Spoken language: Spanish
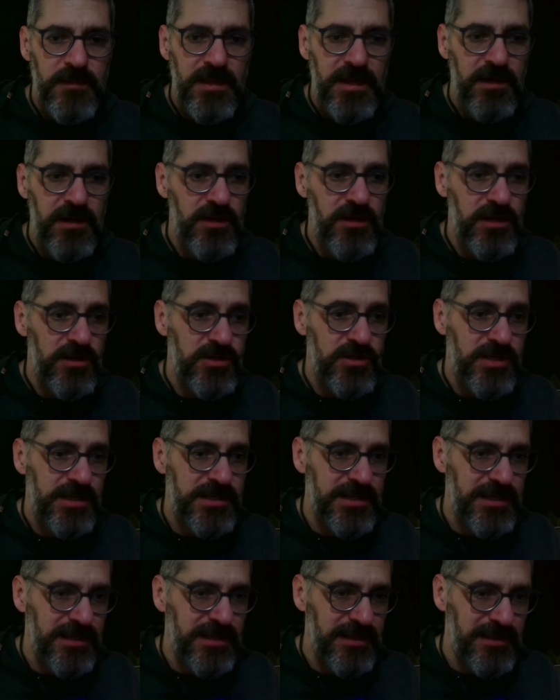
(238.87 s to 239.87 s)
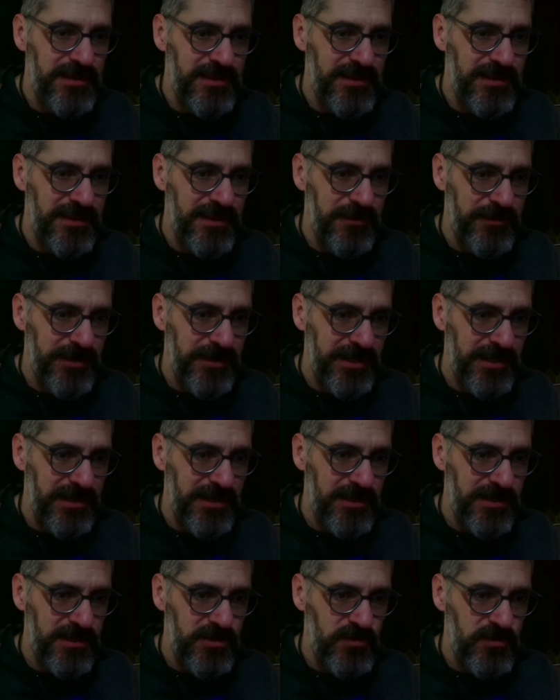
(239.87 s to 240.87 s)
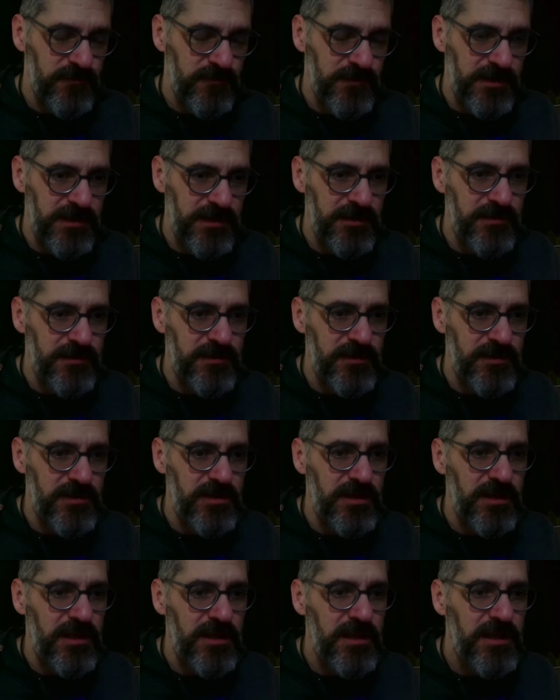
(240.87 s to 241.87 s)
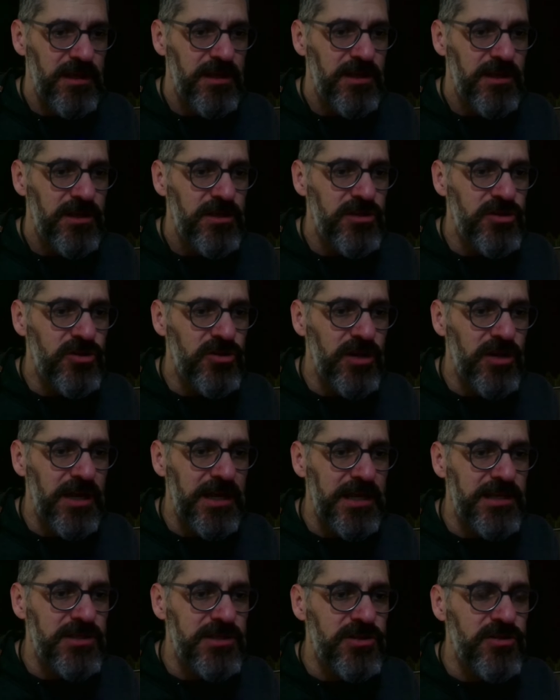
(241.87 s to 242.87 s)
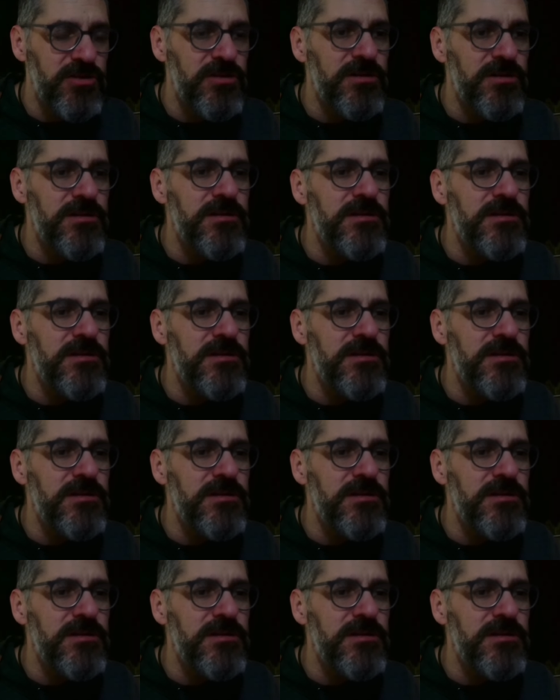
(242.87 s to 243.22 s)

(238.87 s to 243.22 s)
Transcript: aunque no sé si debería de sufrir tocar esto